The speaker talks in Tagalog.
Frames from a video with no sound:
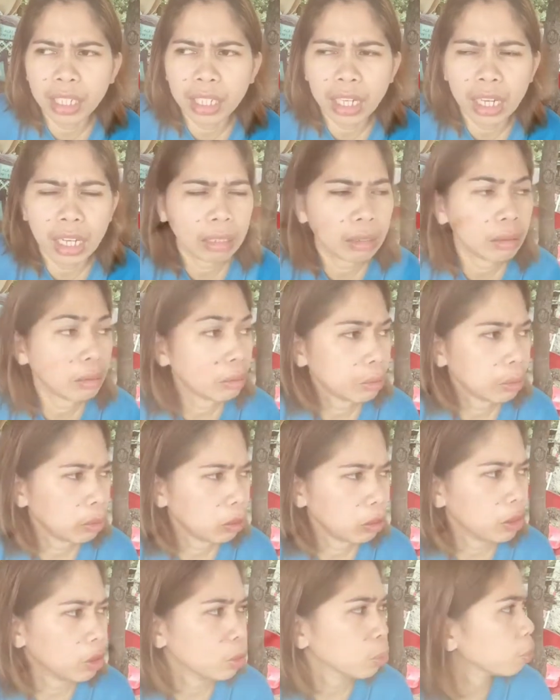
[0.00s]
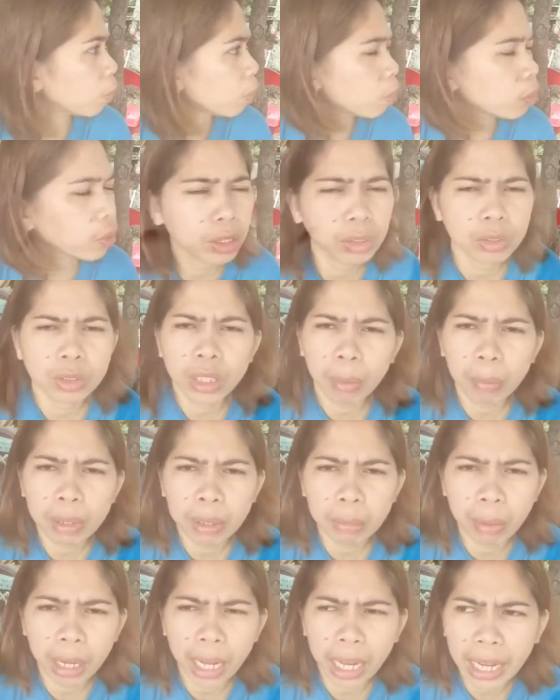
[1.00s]
Kaya dito po ako ngayon sa
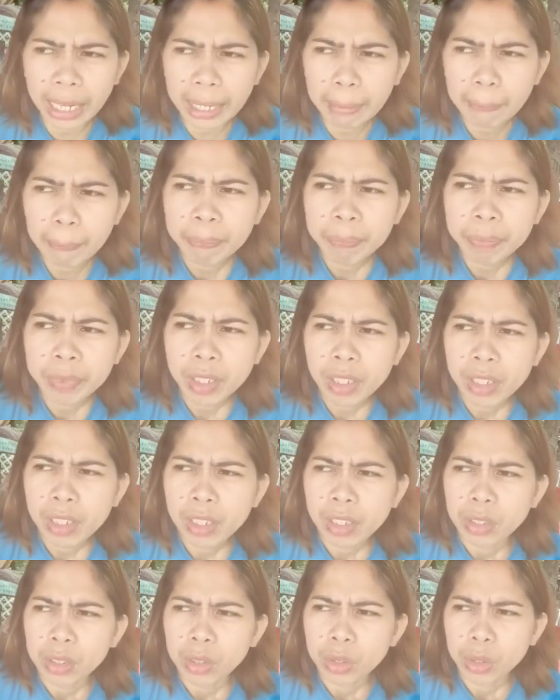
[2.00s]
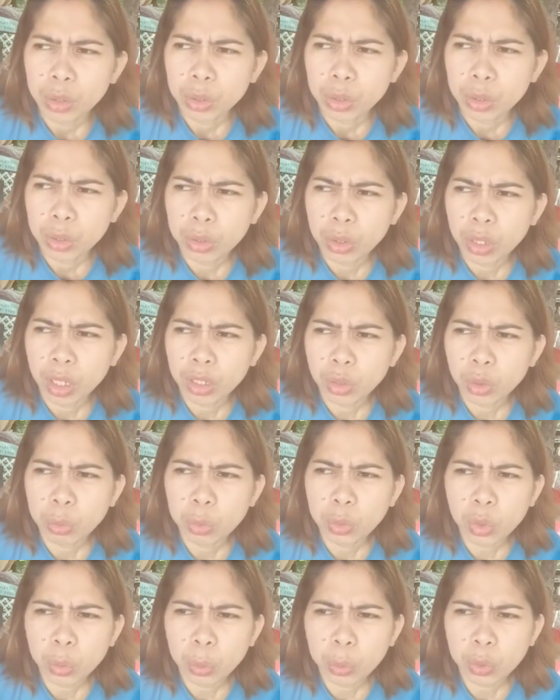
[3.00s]
kabilang bahay. So yun, ang
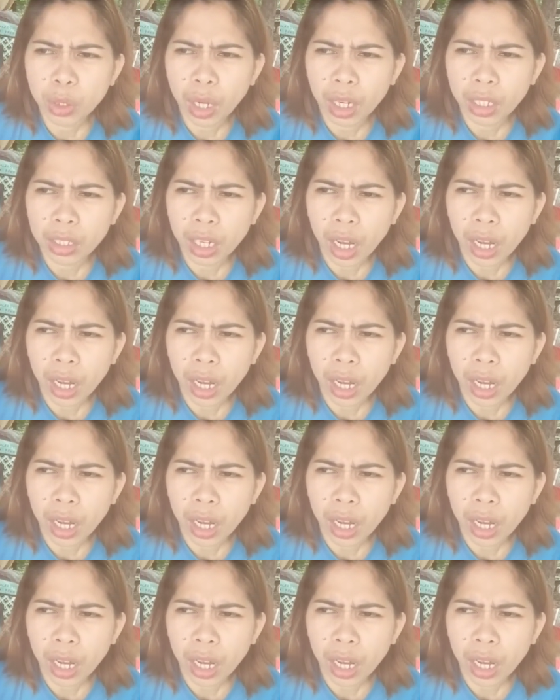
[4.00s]
sumundo po sa akin